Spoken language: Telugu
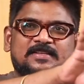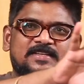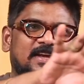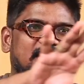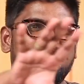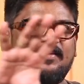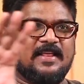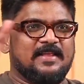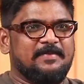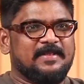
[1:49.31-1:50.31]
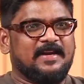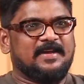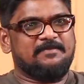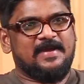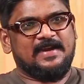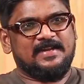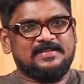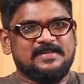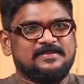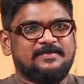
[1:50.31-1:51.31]
రజనీకాంత్ కూడా అదే పెద్దరికం
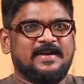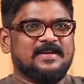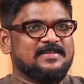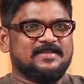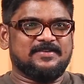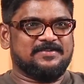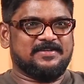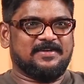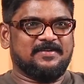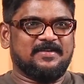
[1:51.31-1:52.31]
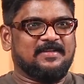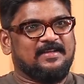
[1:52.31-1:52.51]
మెయింటైన్ చేసి మెయింటైన్ చేసి వచ్చాడు